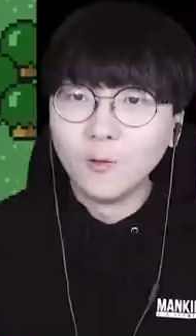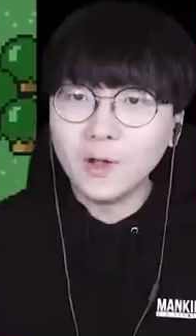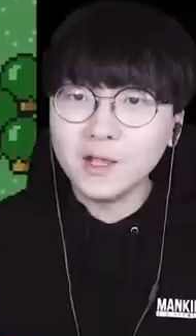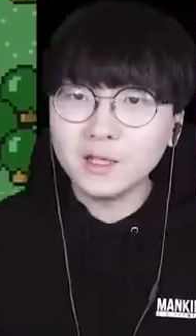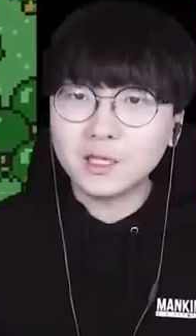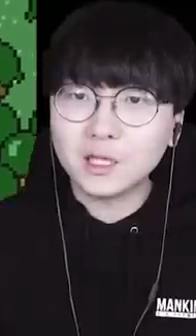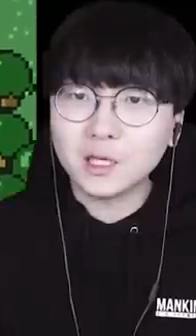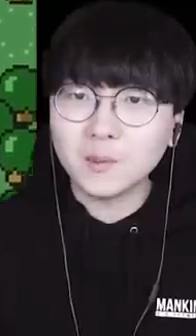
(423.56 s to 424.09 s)

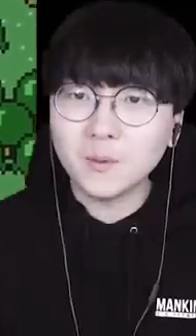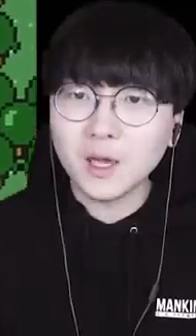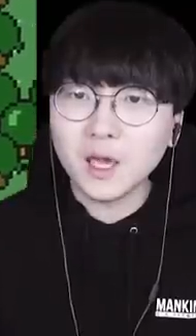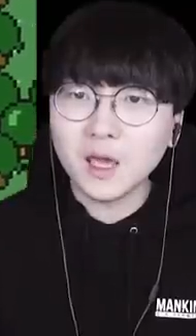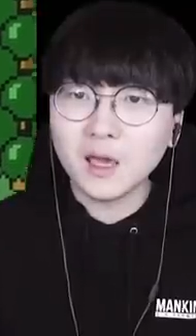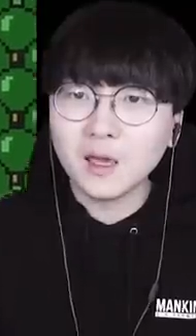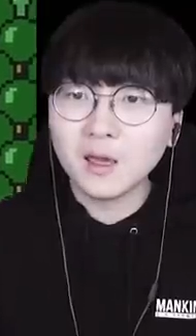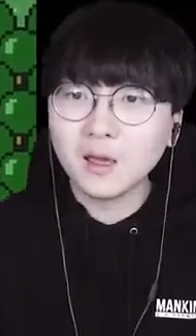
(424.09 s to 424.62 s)
웬 집이?
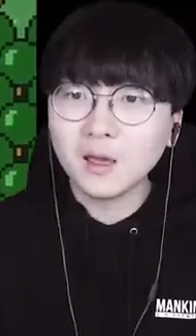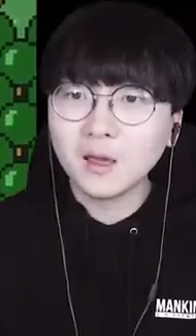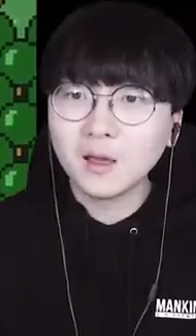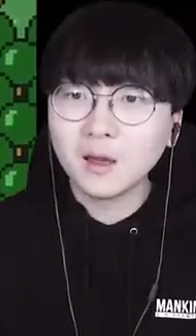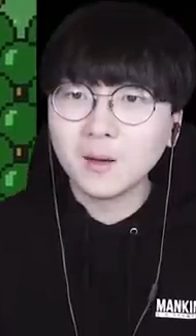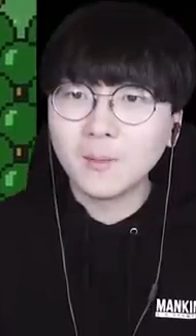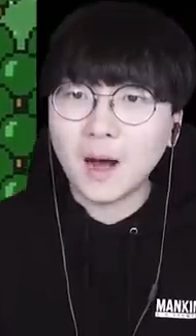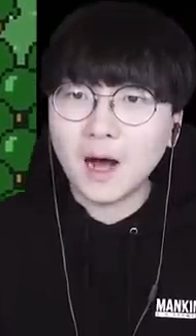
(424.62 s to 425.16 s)

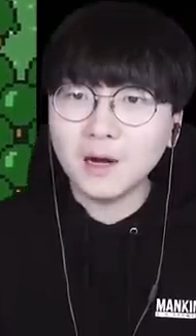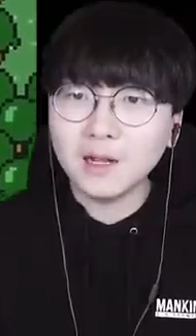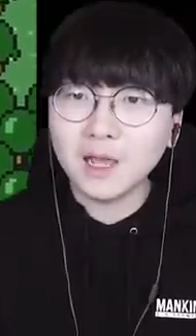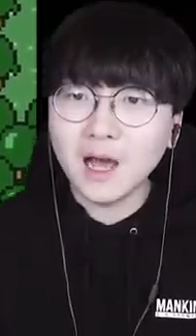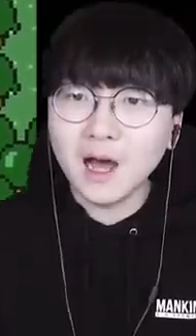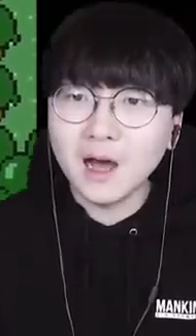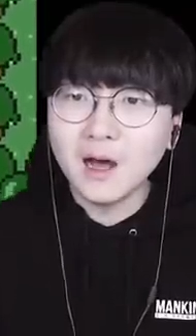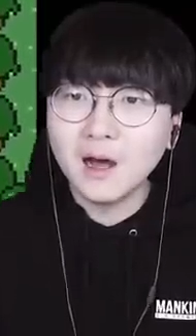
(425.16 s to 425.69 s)

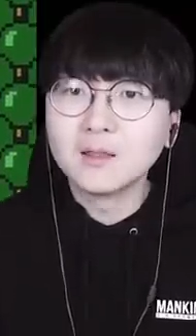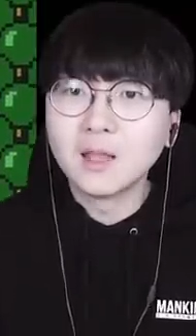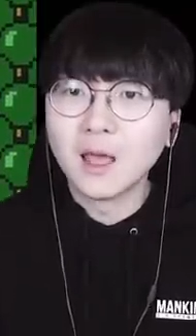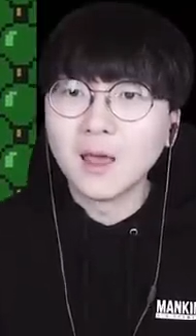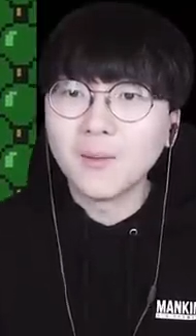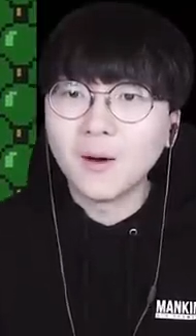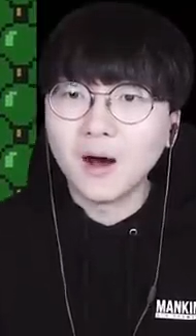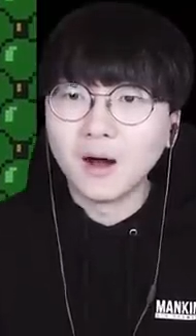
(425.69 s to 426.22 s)
마을이야?
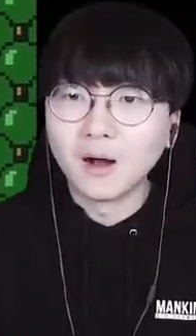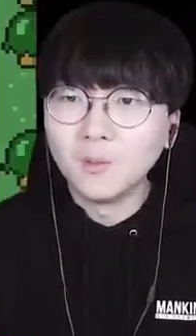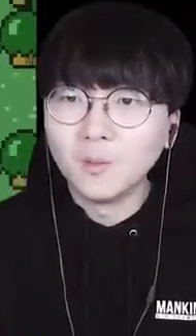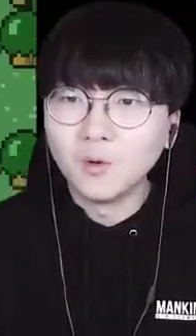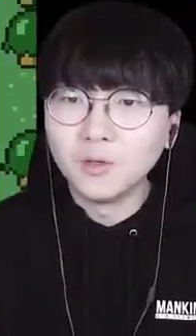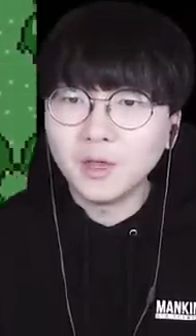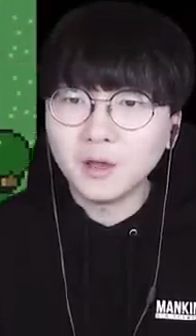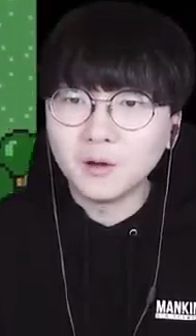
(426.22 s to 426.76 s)
대박 뭔데